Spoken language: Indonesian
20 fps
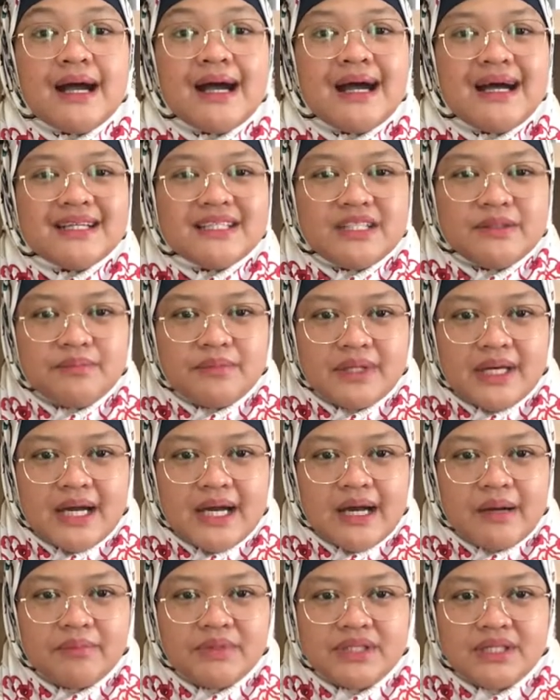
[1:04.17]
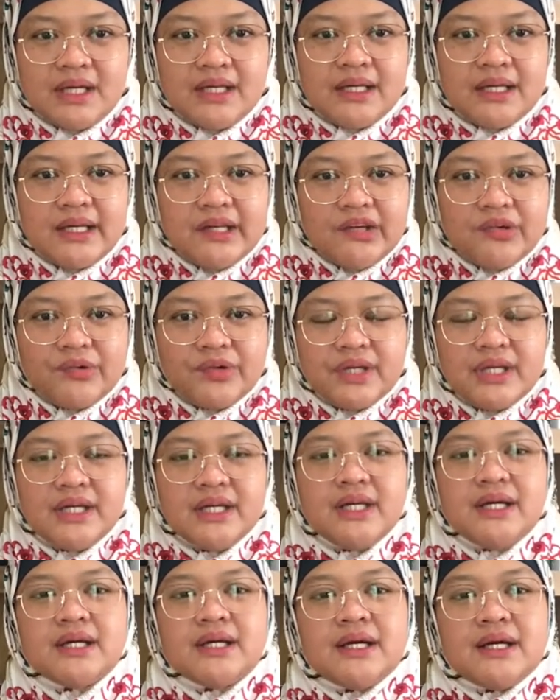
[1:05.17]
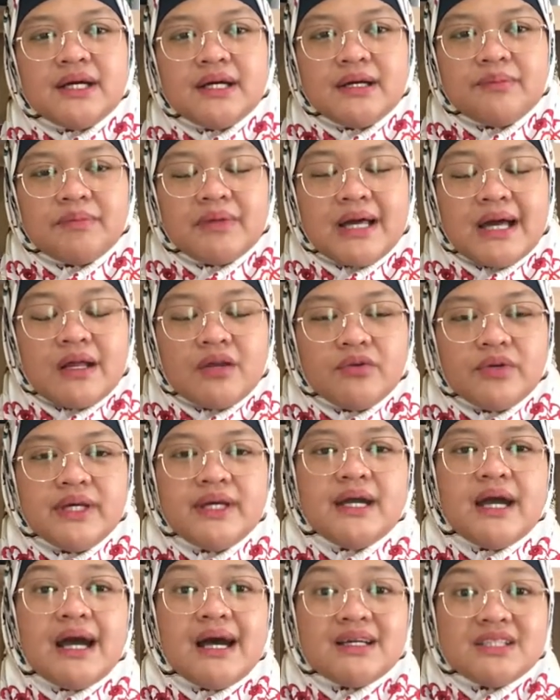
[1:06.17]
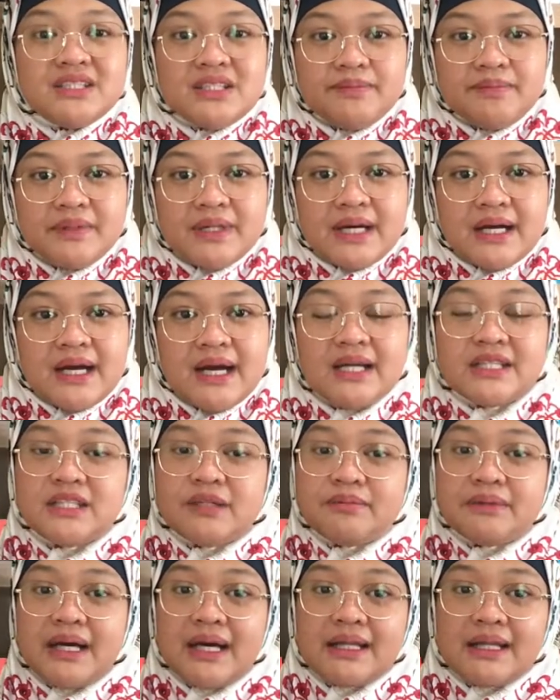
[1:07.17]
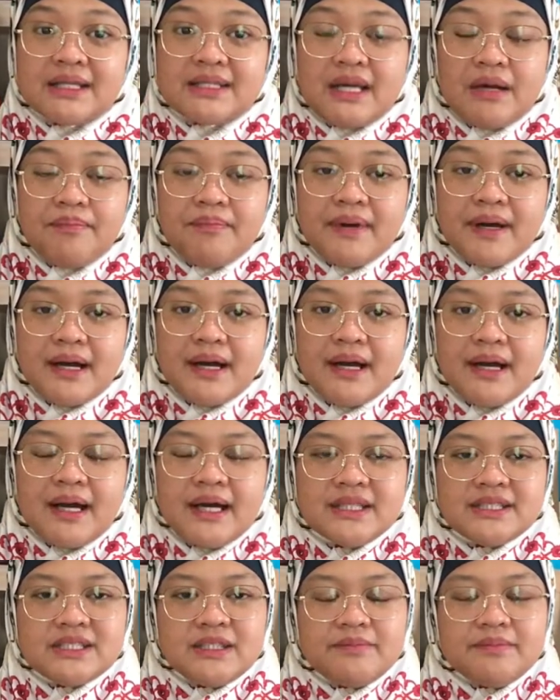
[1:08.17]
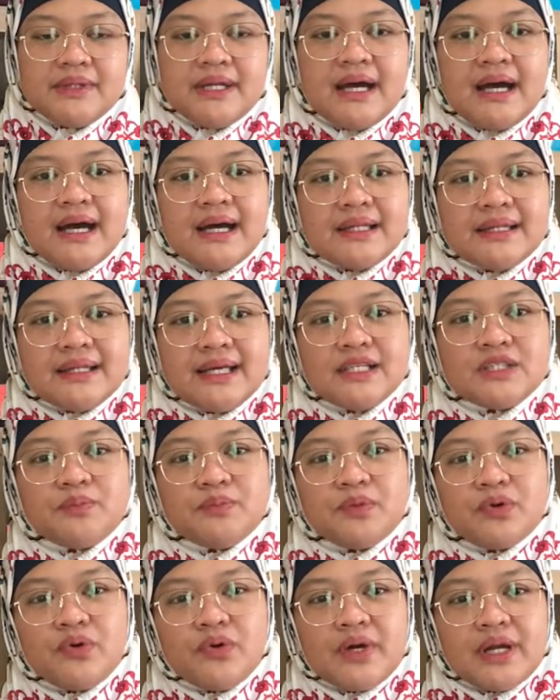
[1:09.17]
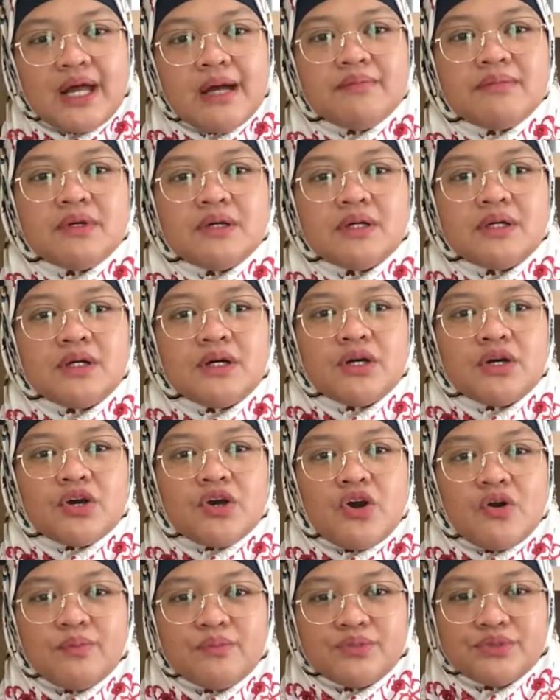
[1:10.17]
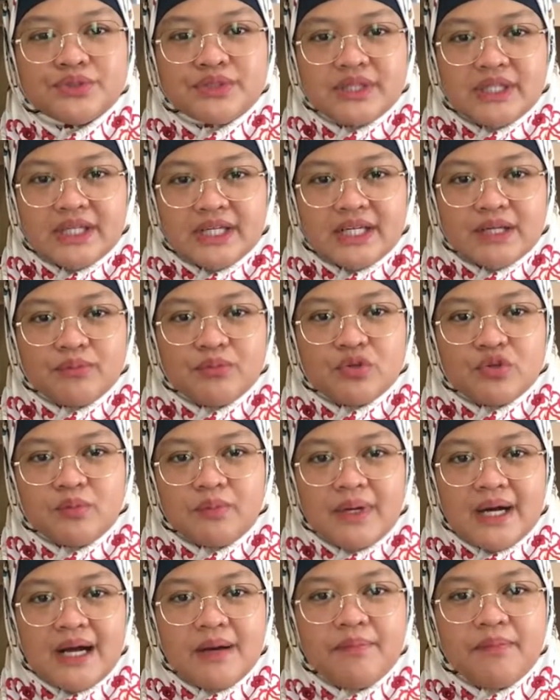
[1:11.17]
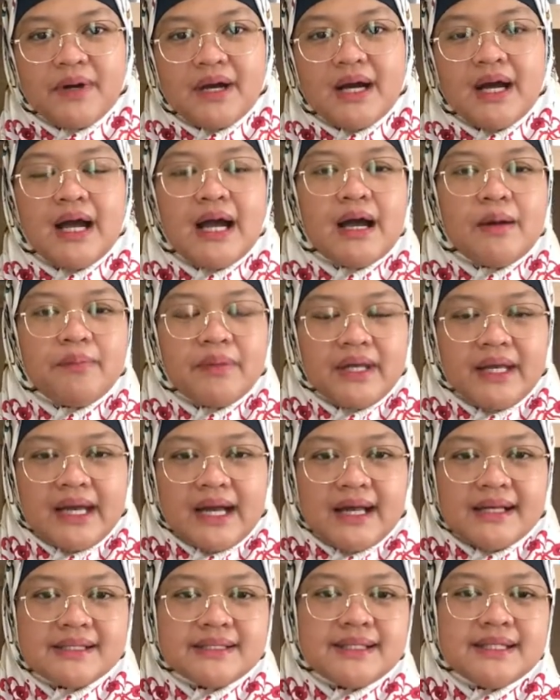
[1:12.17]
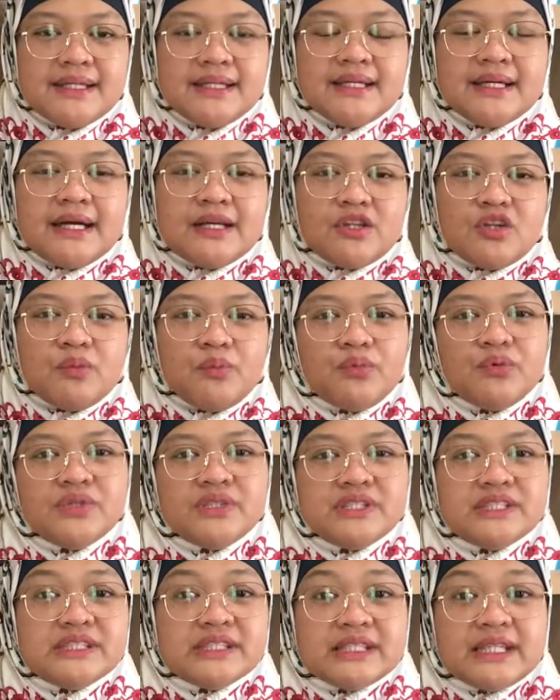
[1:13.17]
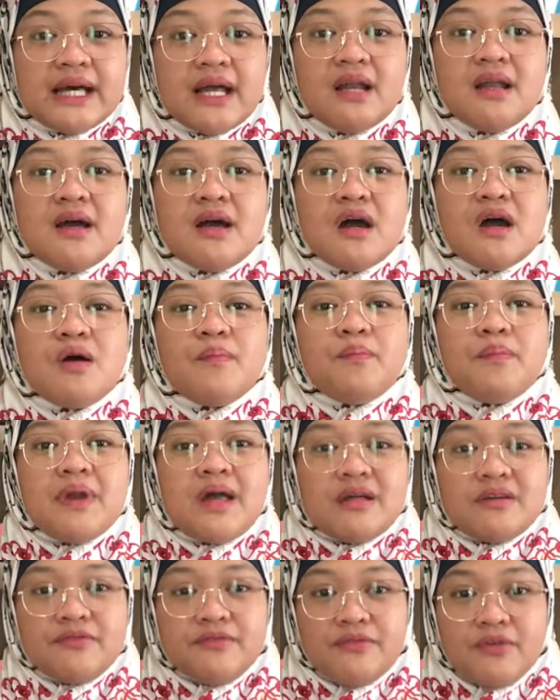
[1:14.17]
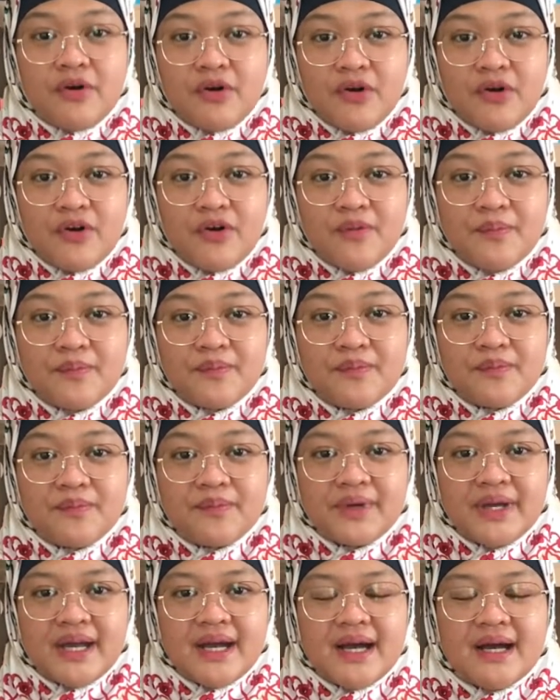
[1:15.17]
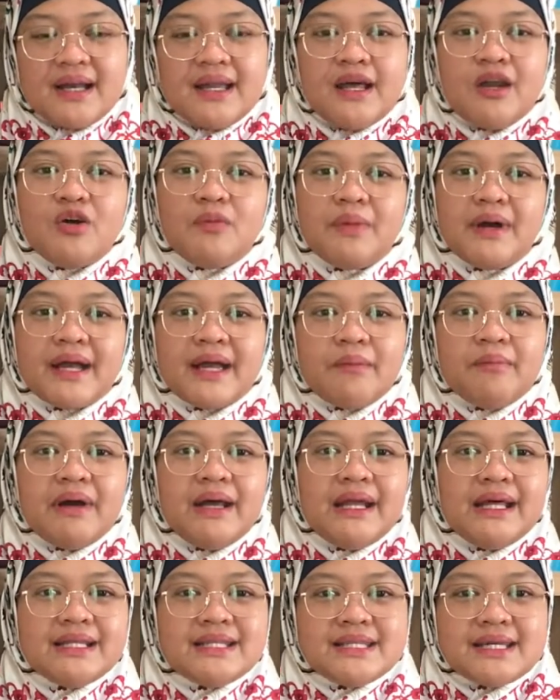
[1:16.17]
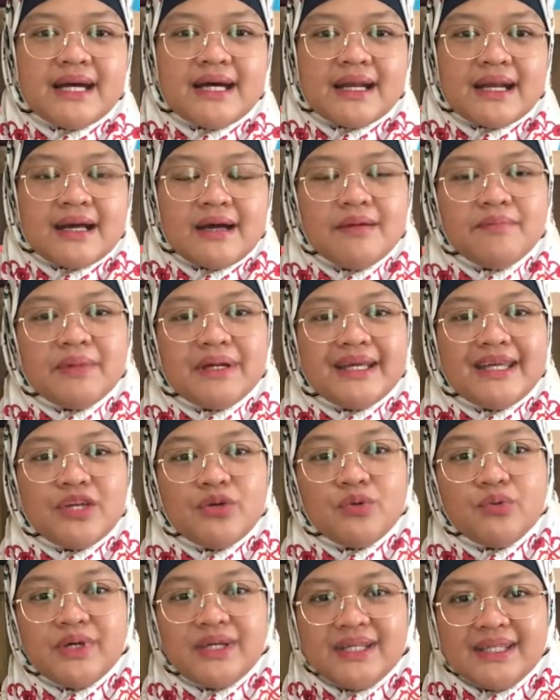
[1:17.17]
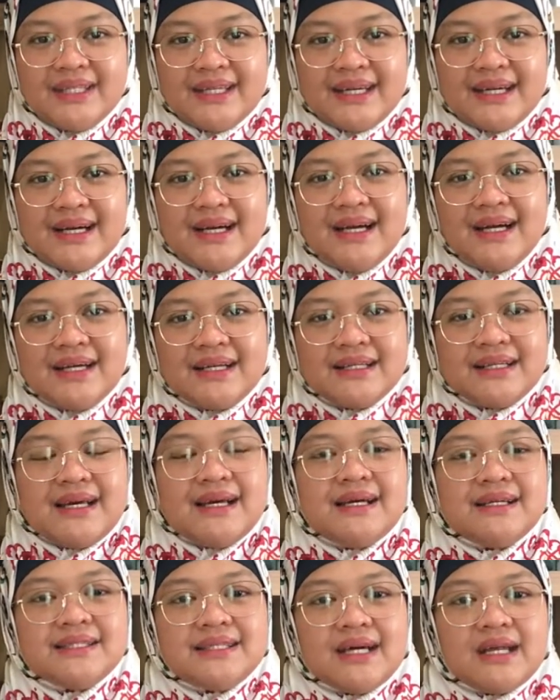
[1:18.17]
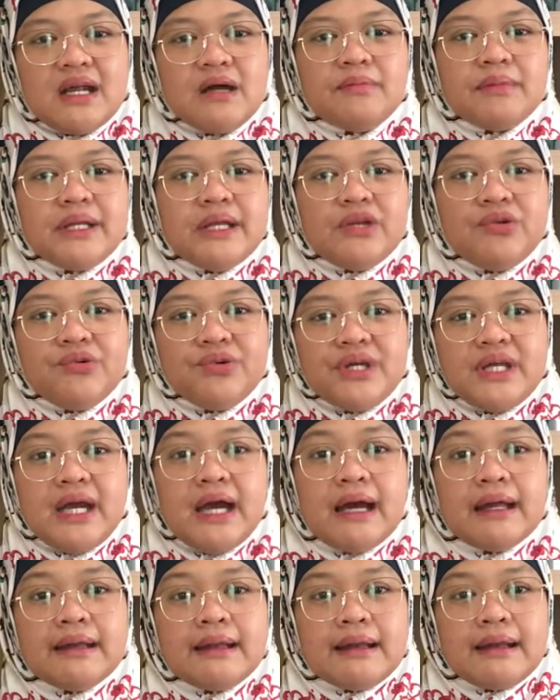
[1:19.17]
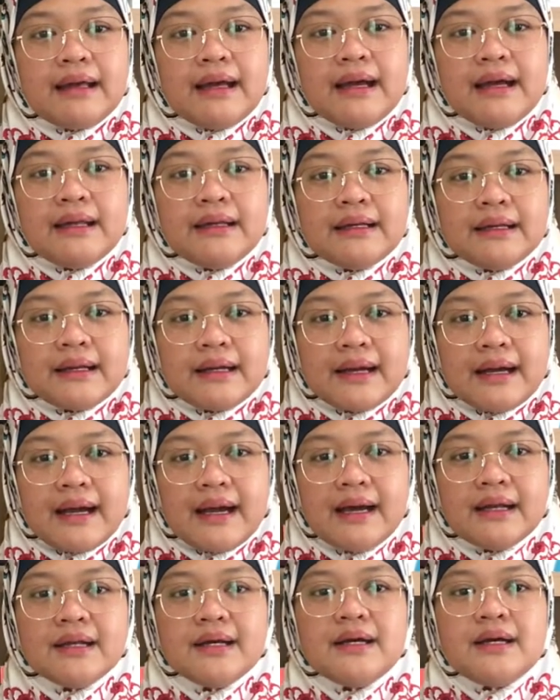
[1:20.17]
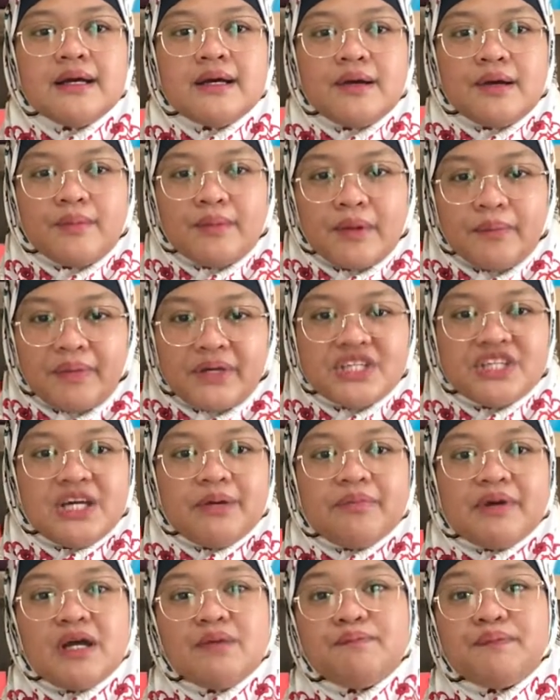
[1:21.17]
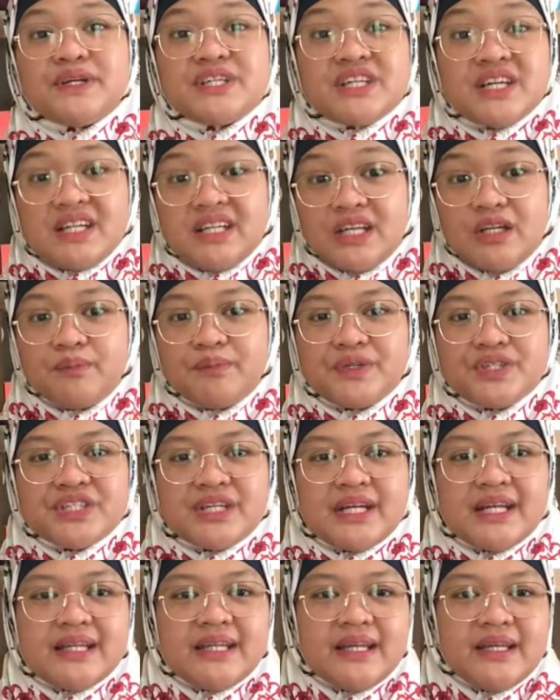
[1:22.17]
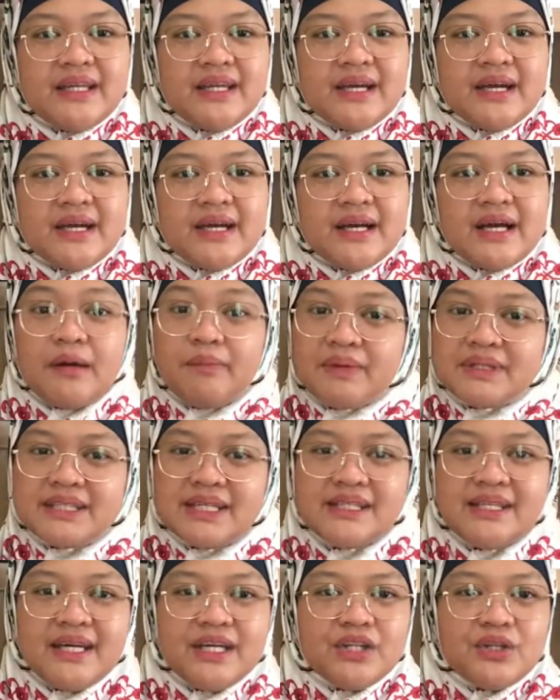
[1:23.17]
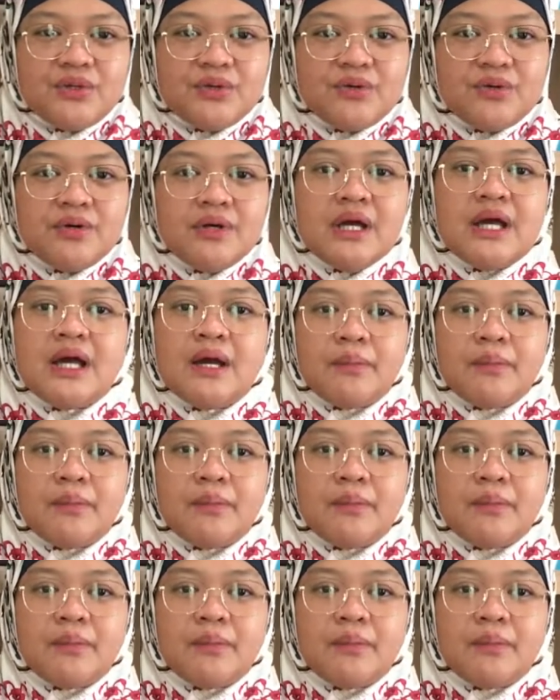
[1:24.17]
hak cipta. Bisa dilindungi melalui hak cipta. Hak cipta atas apa? Hak cipta atas program komputer berupa apa? Aplikasi ataupun digital platform ya. Lalu bagaimana cara melindunginya? Nah, cara melindunginya adalah dengan mempersiapkan persyaratan-persyaratannya. Apa saja itu?